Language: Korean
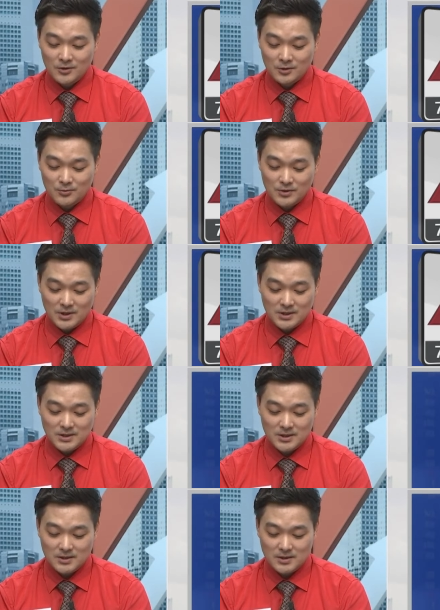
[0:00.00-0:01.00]
여러분들께
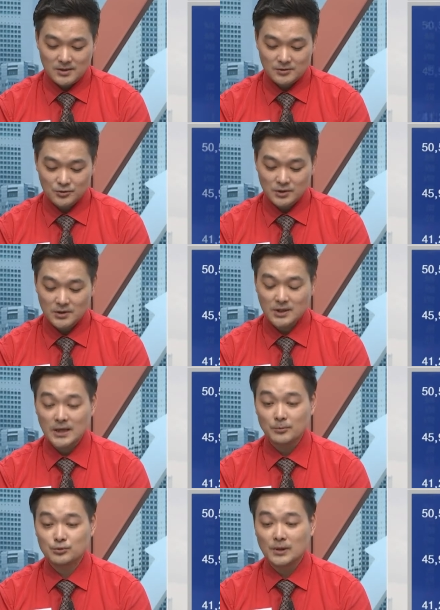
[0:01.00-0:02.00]
이제 추천드리기
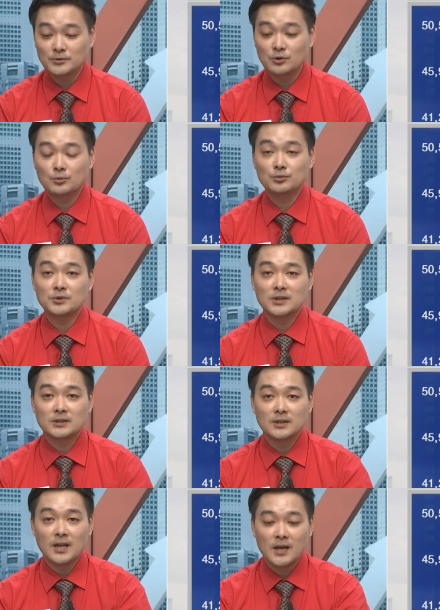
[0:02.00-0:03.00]
약간 부담스러운 부분이
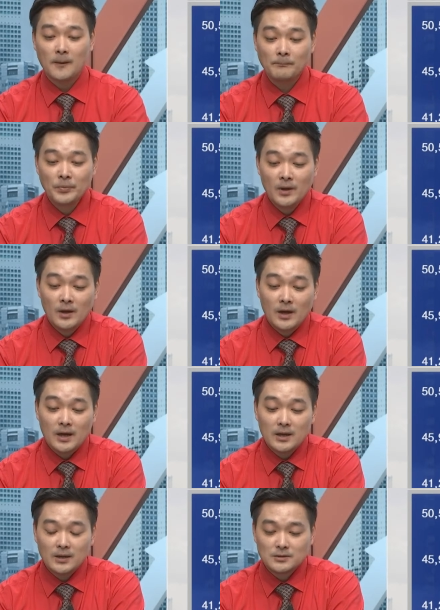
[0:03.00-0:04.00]
있는데
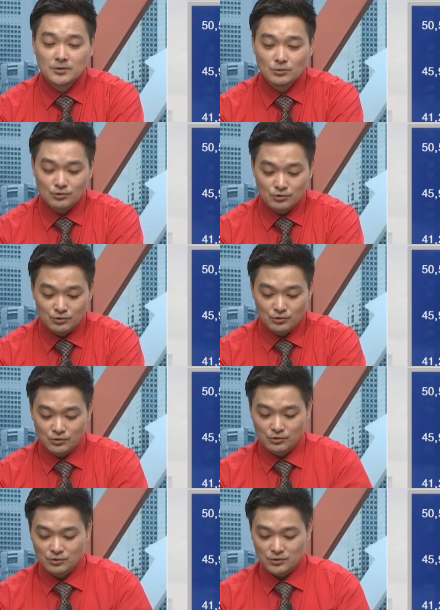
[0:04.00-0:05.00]
아까
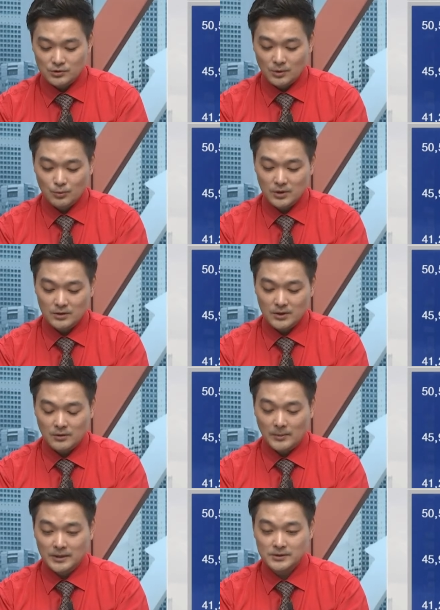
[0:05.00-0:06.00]
이종수 전문가님께서
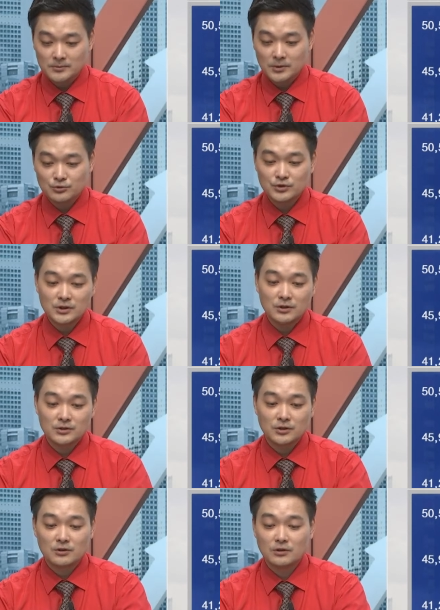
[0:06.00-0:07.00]
말씀해 주신
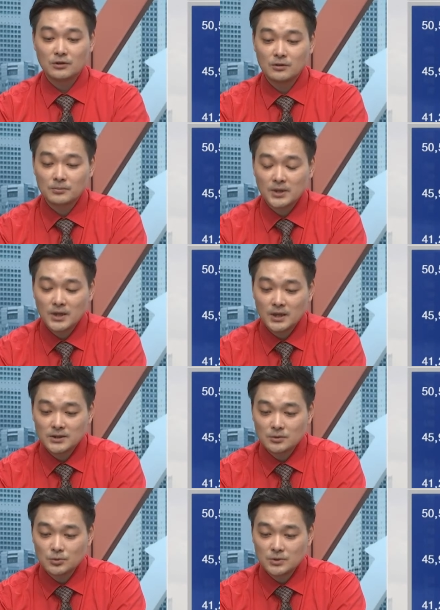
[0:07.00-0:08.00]
것처럼 기아
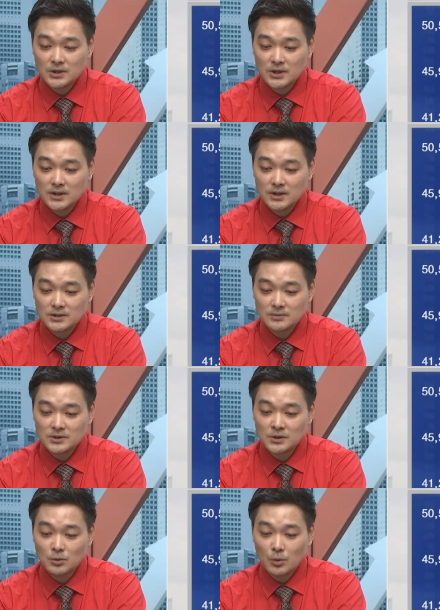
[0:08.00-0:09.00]
자동차가 지금
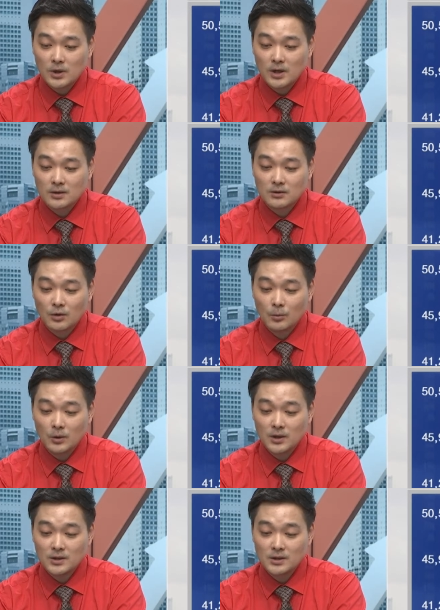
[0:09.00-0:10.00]
신고가를
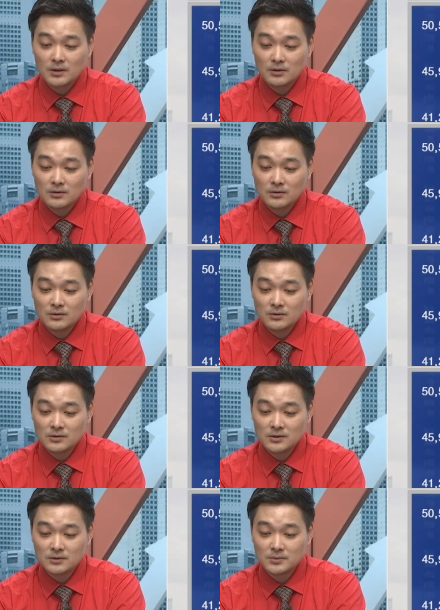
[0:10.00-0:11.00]
넘어간 이런
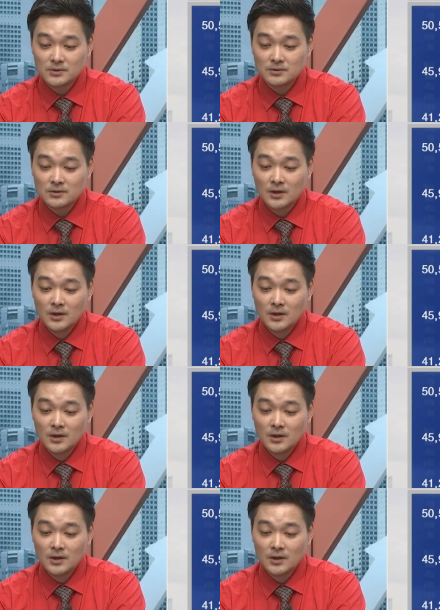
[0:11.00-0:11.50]
흐름은